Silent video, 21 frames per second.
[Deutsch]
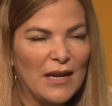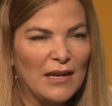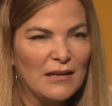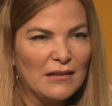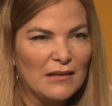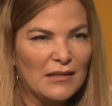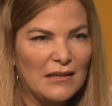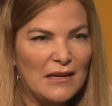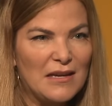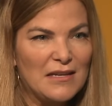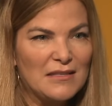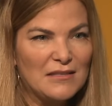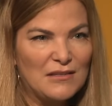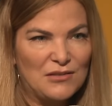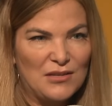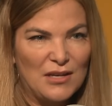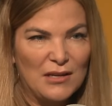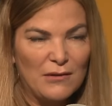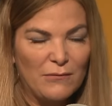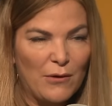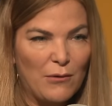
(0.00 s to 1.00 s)
Ende
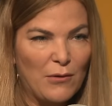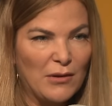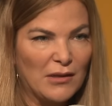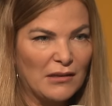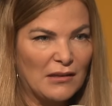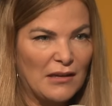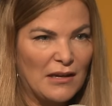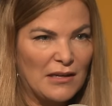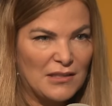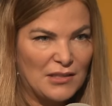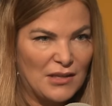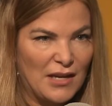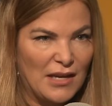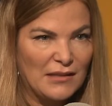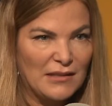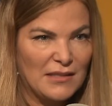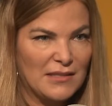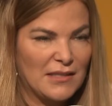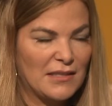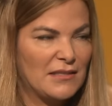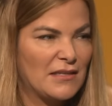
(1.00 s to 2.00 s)
30, jede Frau Ende 30
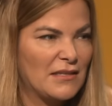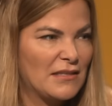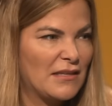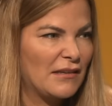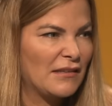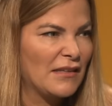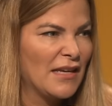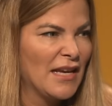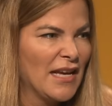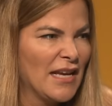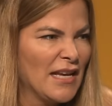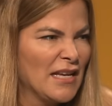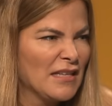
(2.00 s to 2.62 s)
kennt das, dass sie sagt,